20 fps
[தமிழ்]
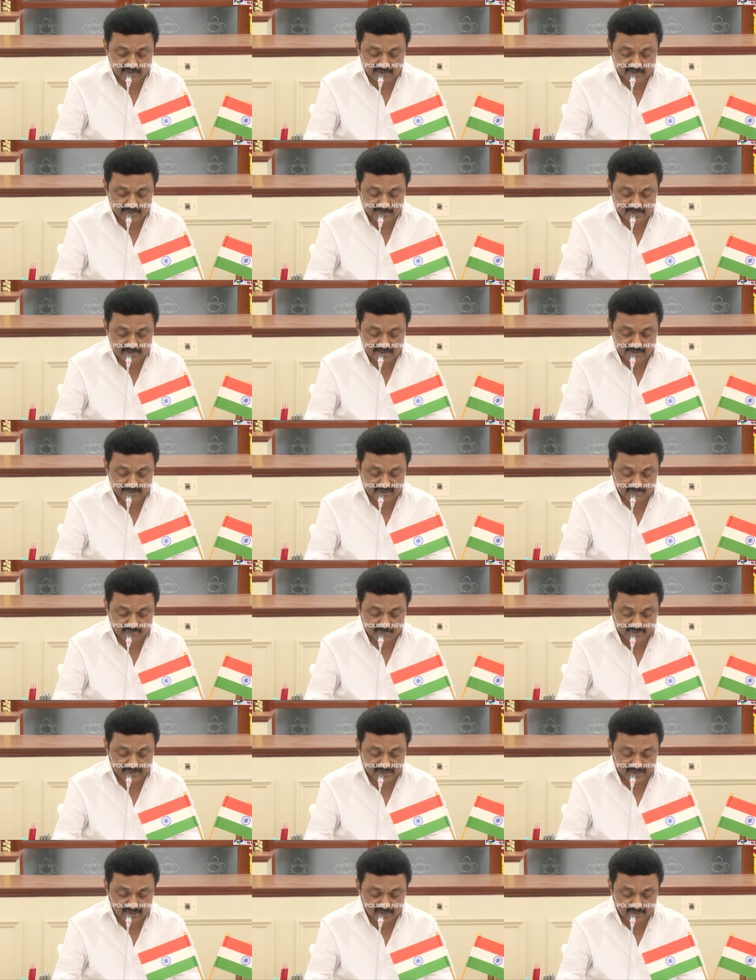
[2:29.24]
ஏழைகளுக்கு
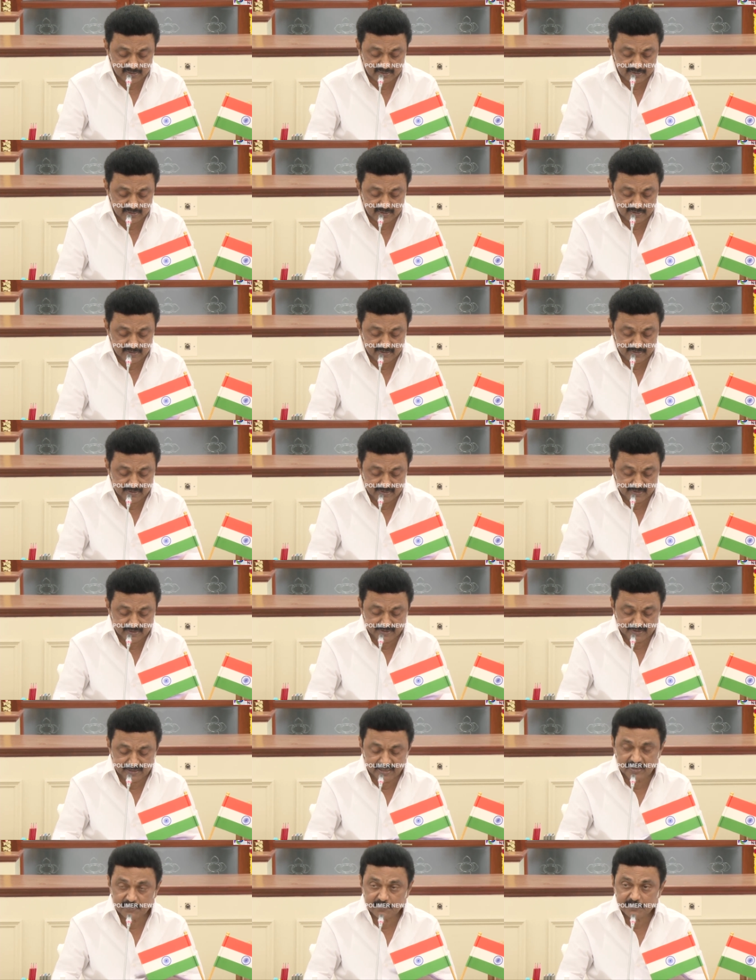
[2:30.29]
எதிரானது என்பதால்
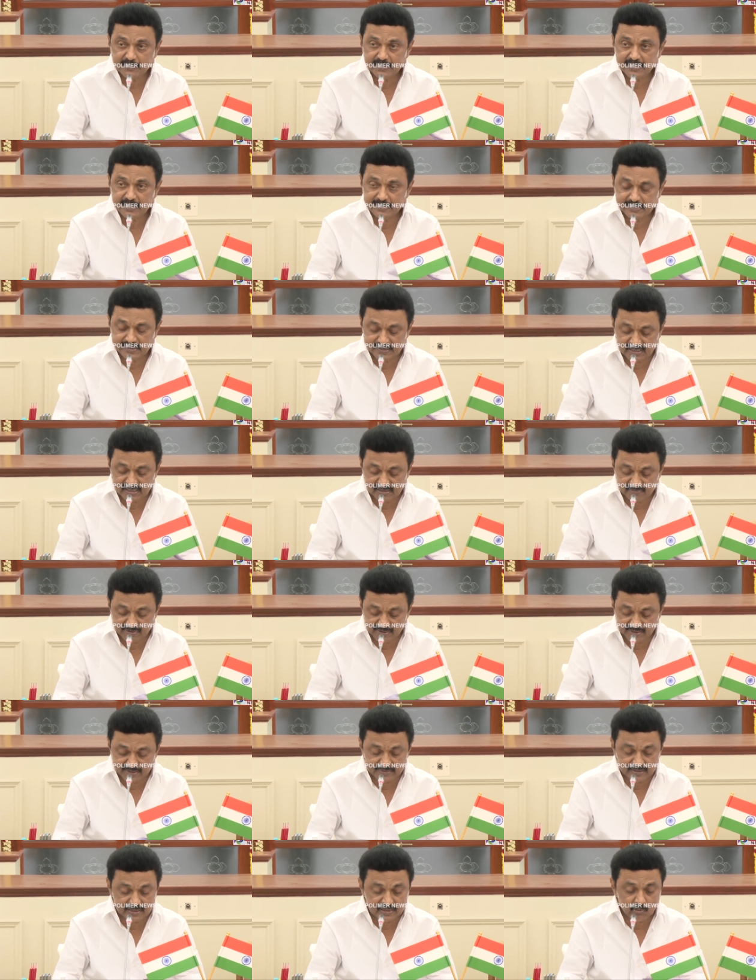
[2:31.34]
நாம் எதிர்க்க
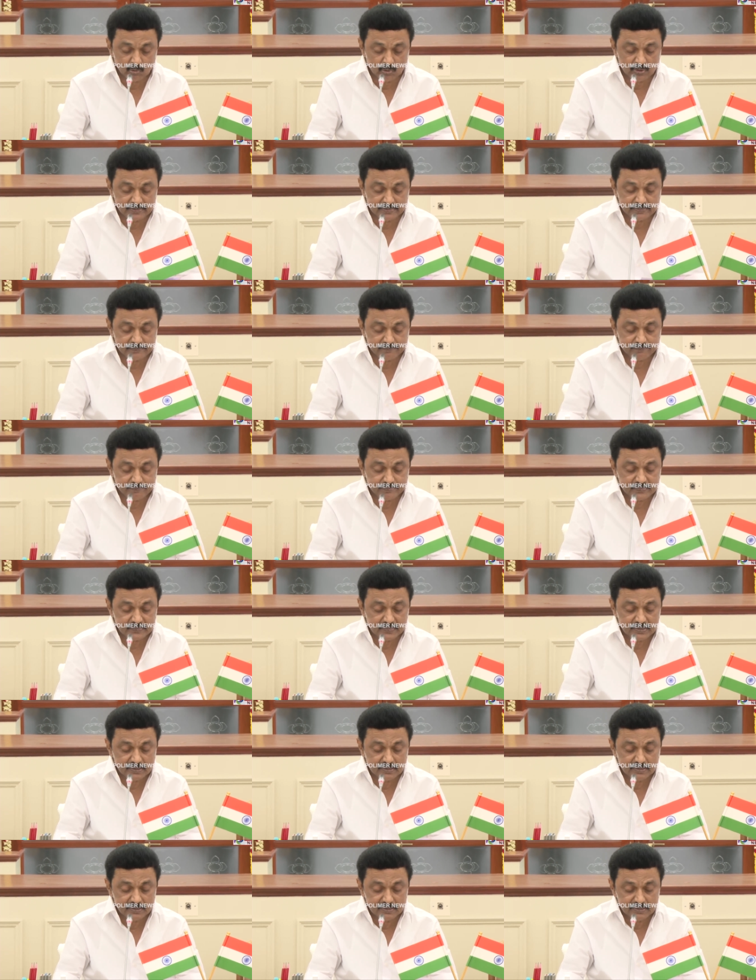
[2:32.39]
வேண்டியதாக உள்ளது
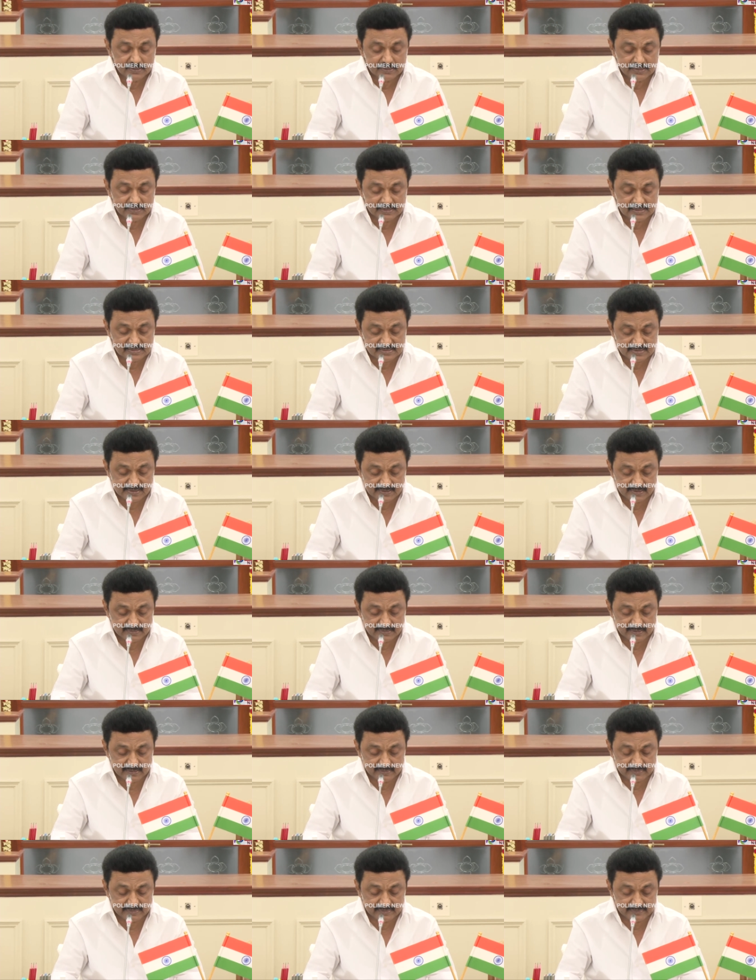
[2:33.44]
இந்த
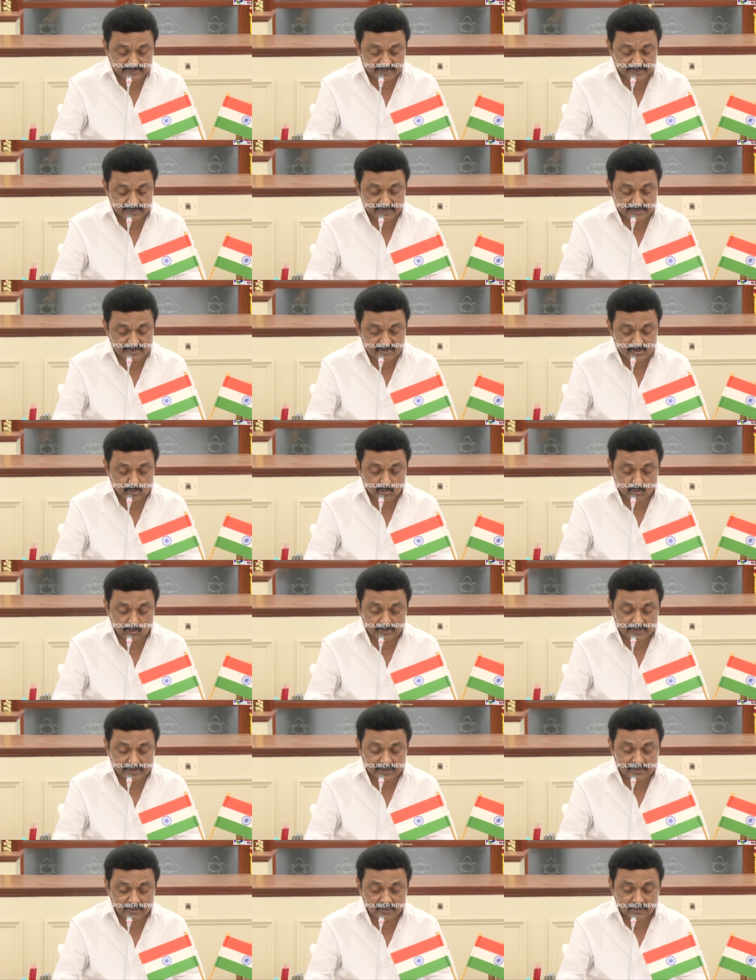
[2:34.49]
சட்டத்திருத்தத்தை
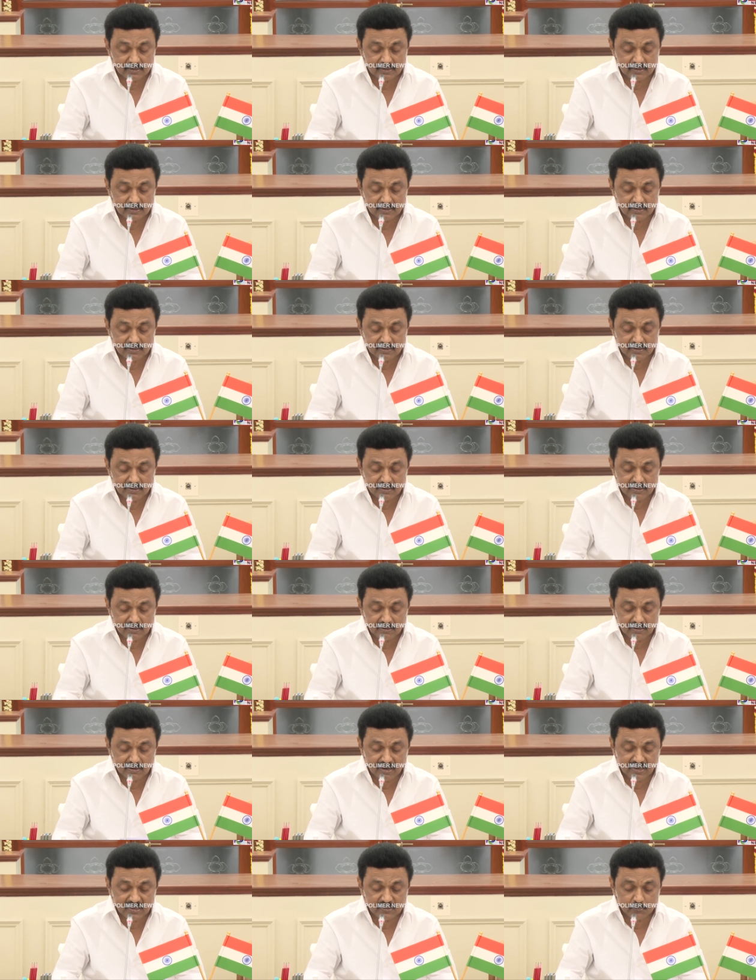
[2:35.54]
ஏற்றுக்கொண்டால்
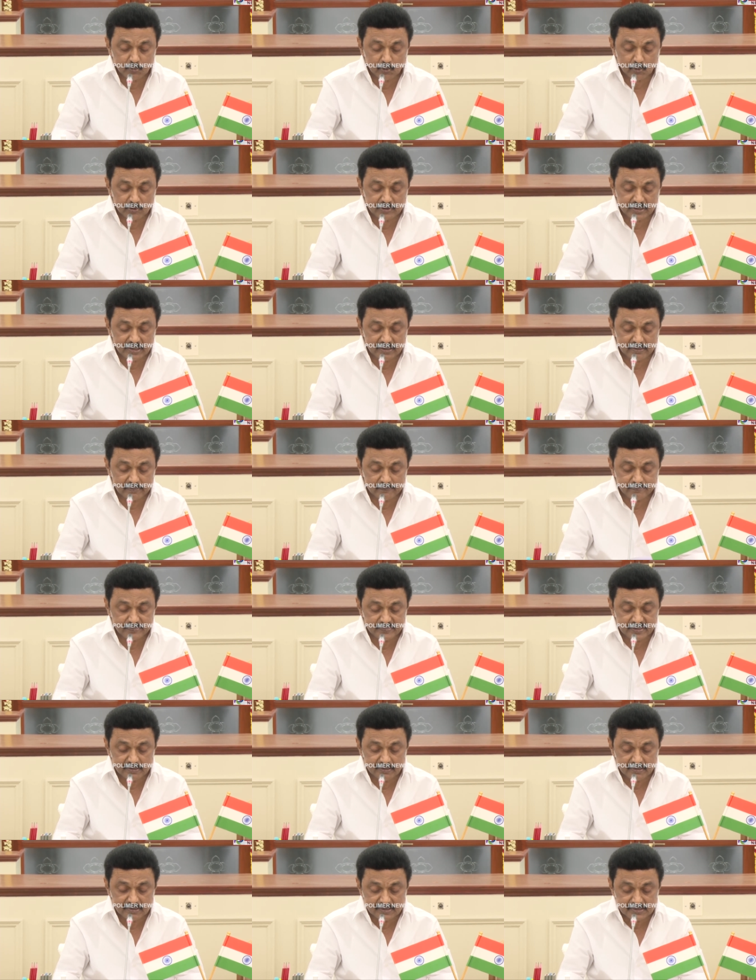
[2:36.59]
காலப்போக்கில்
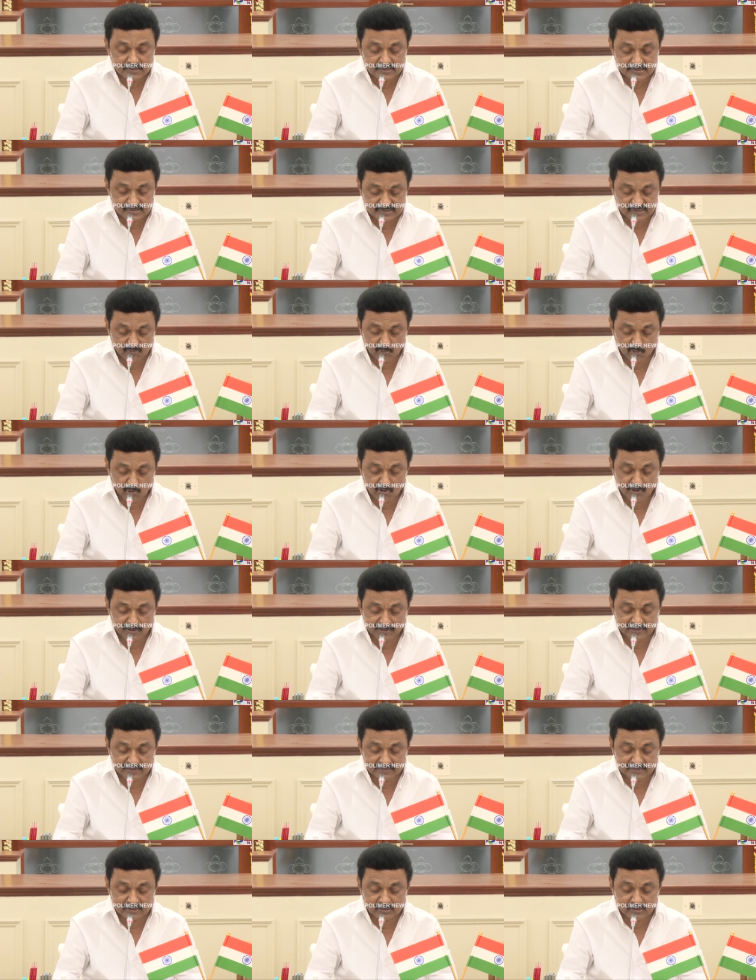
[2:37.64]

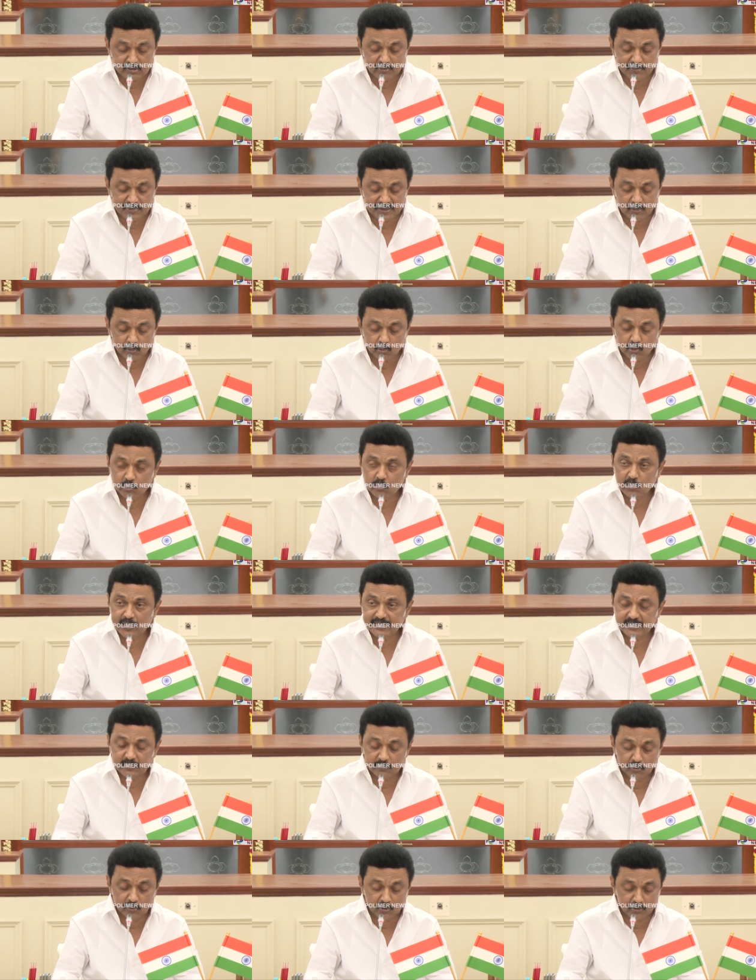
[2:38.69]
சமூக நிதி தத்துவமே
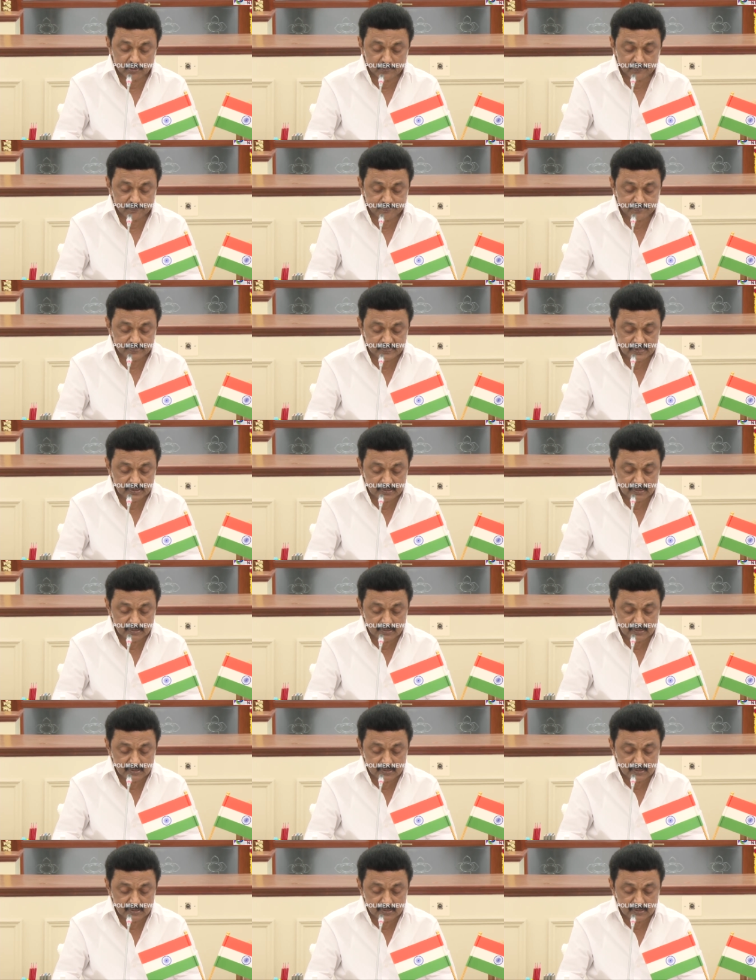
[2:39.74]
உருகுலைந்து போகும்